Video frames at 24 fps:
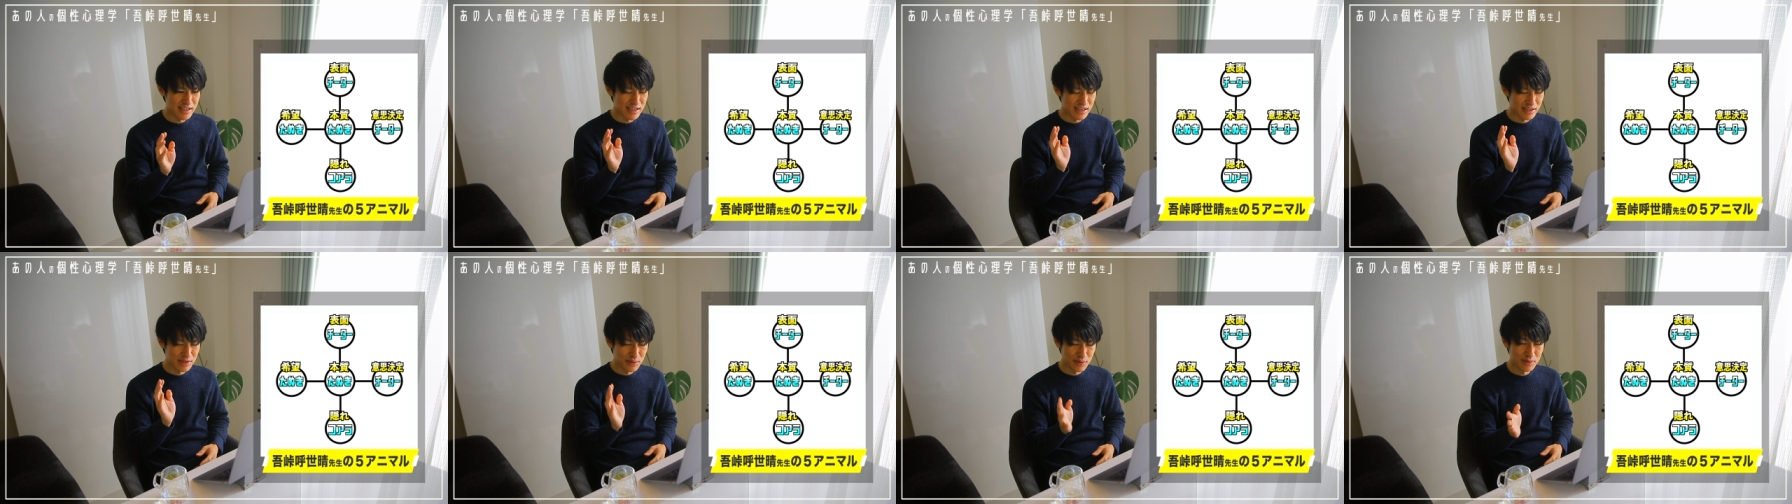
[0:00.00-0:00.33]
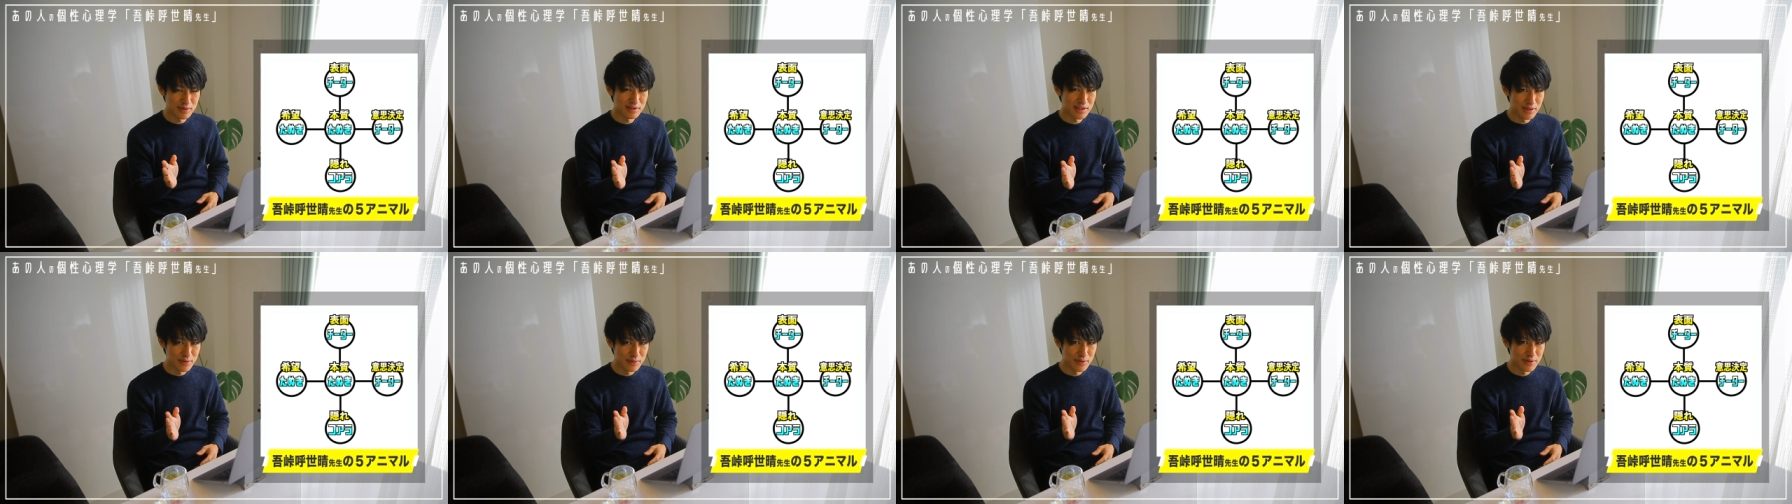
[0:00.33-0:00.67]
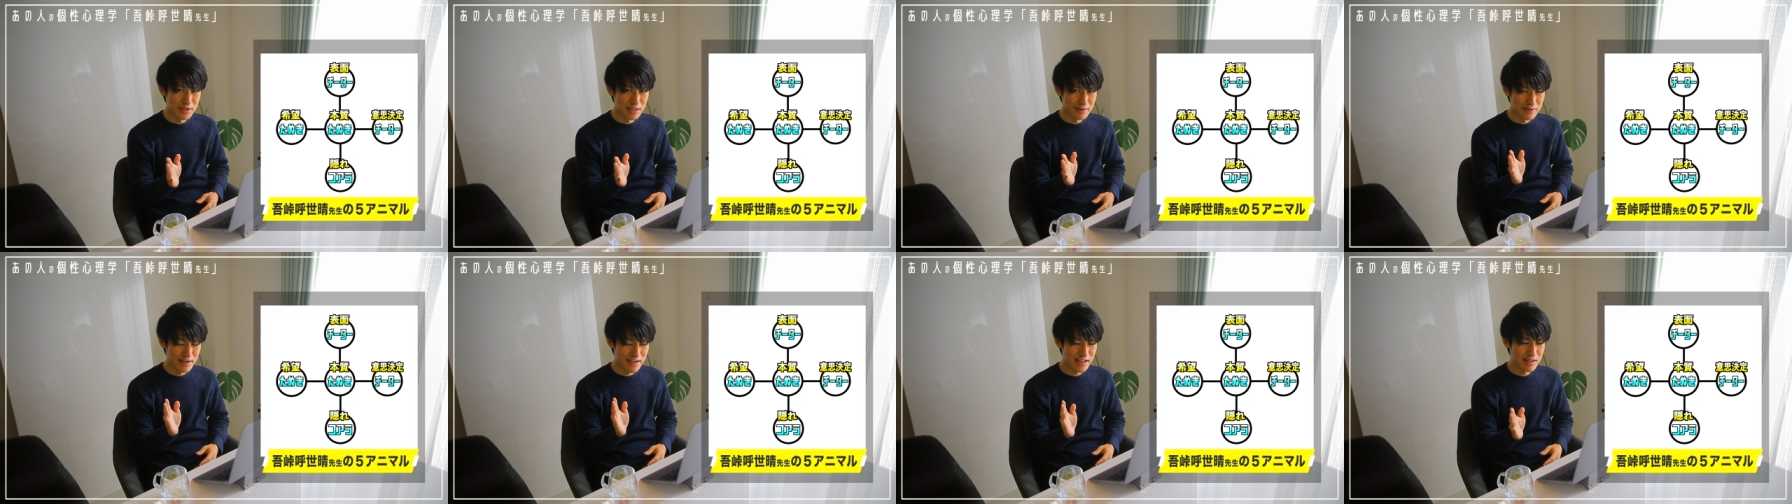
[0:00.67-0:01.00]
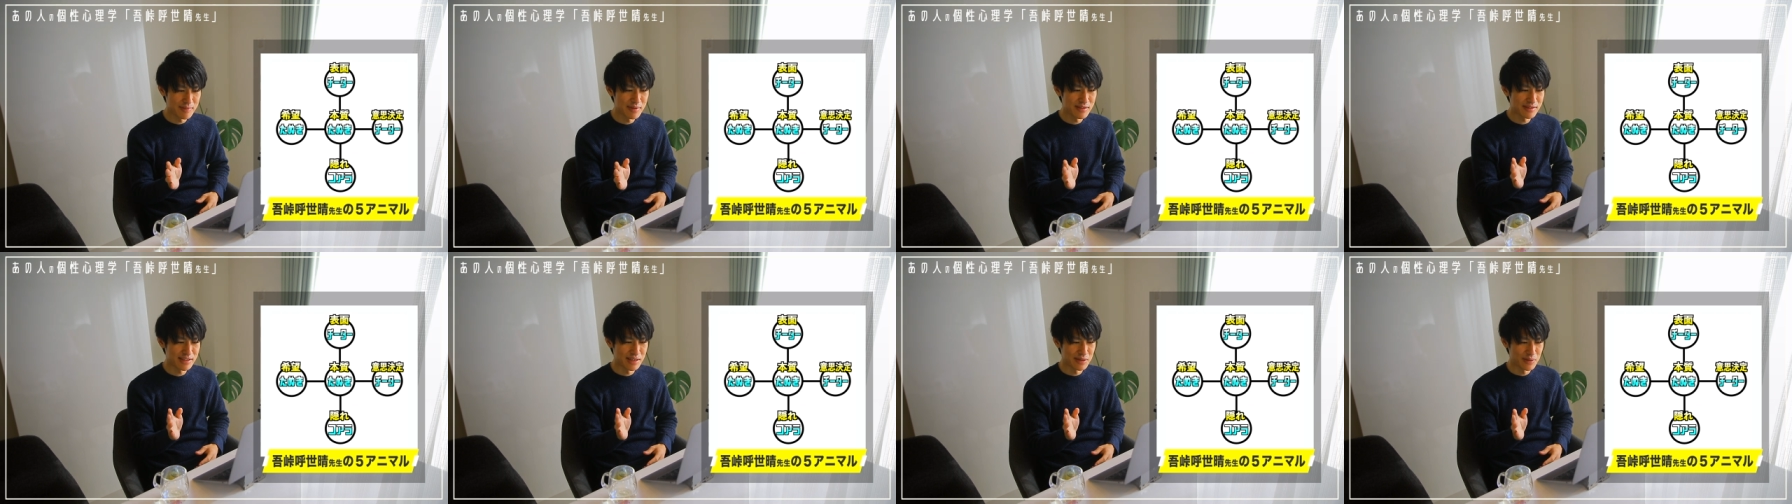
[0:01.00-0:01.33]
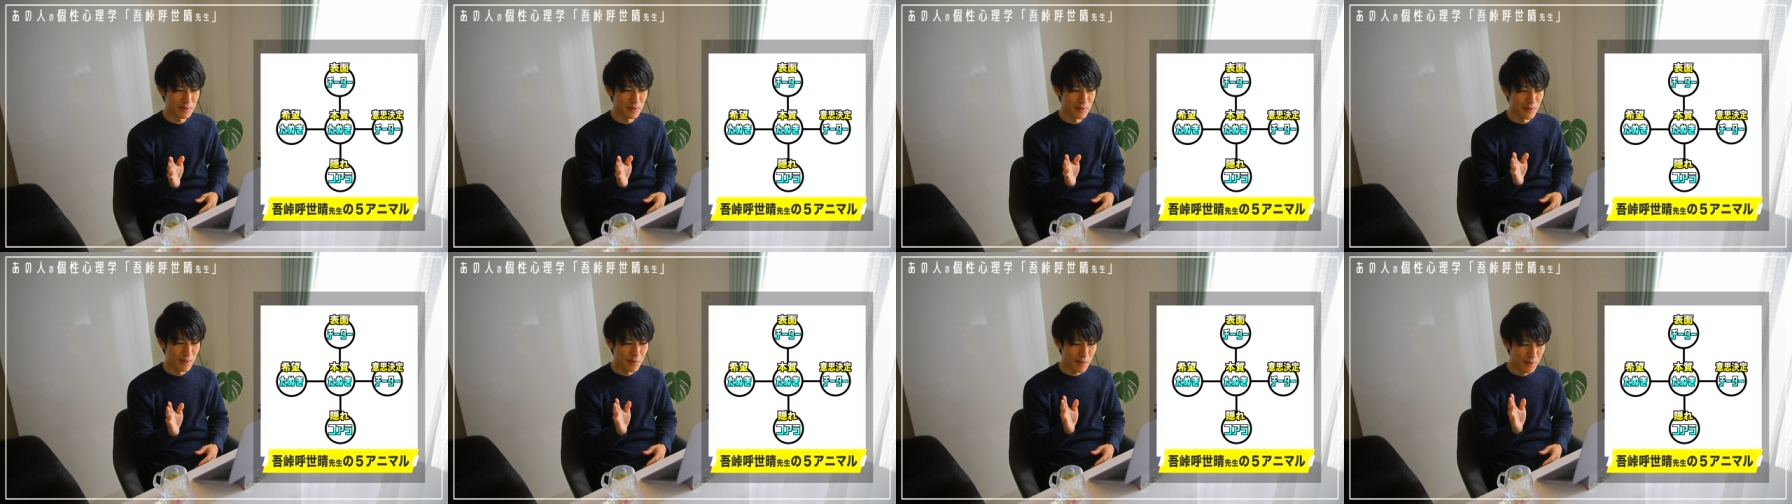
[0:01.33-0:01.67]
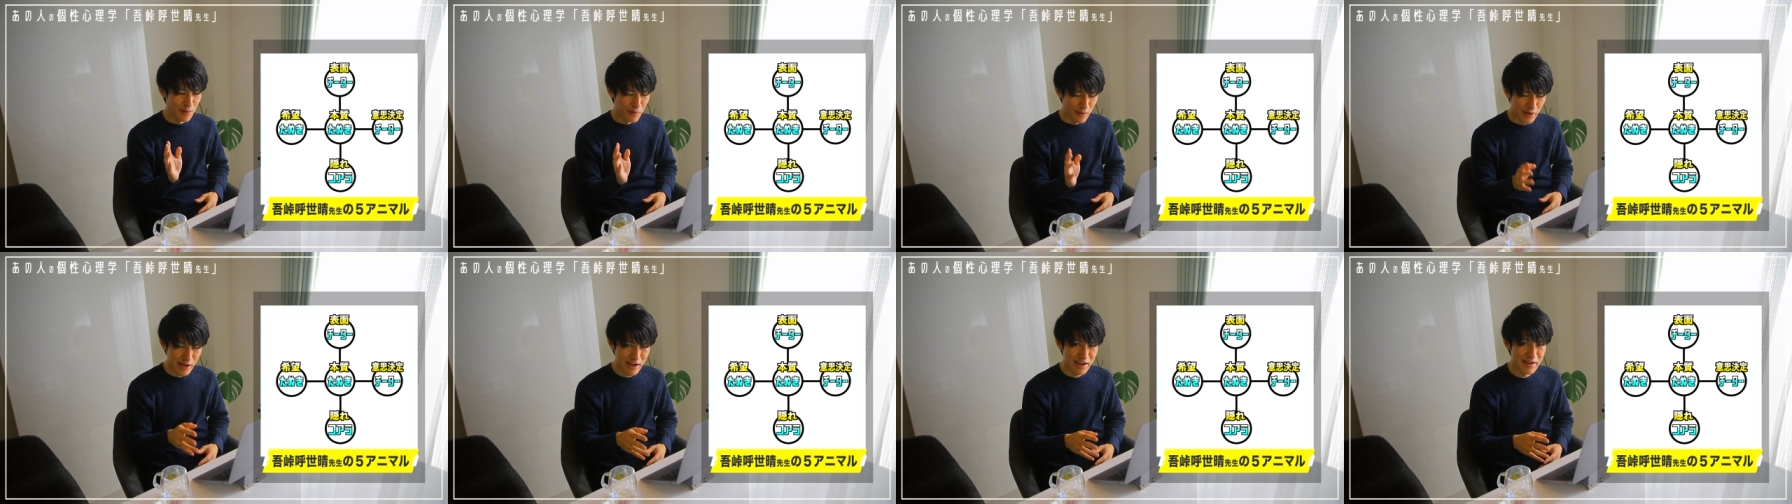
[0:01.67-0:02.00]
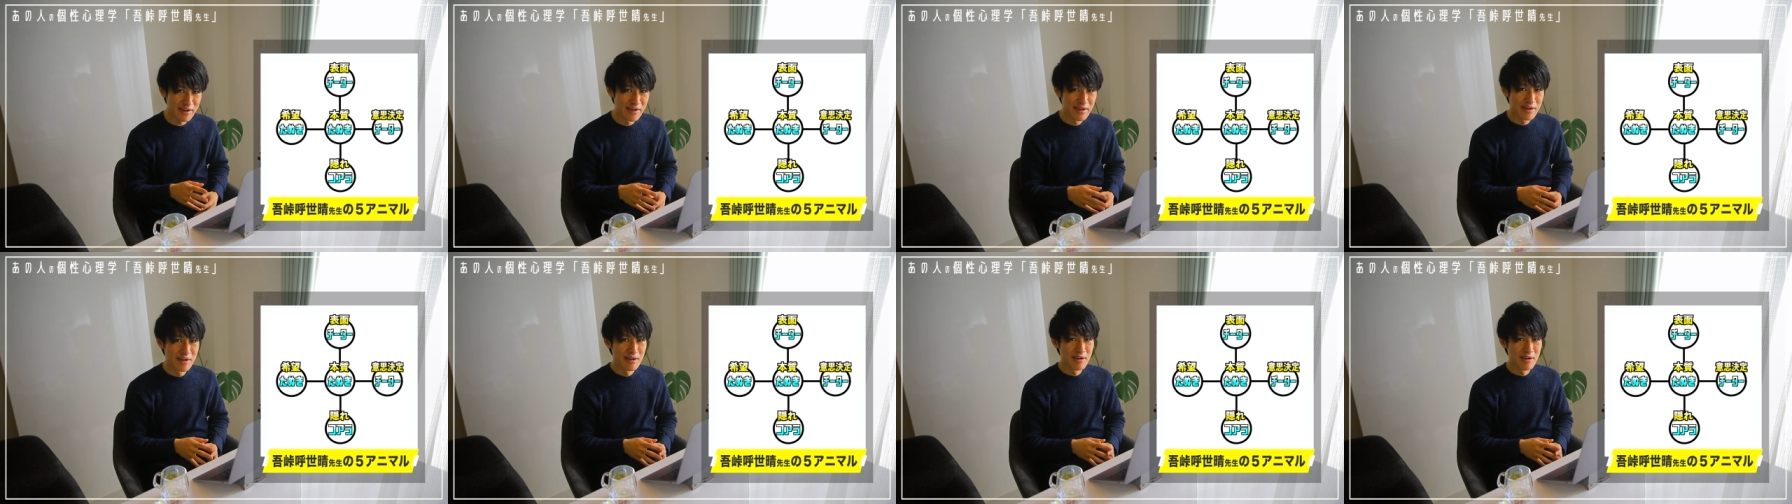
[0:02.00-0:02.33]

いな人っていう風に言われてますけど、これ、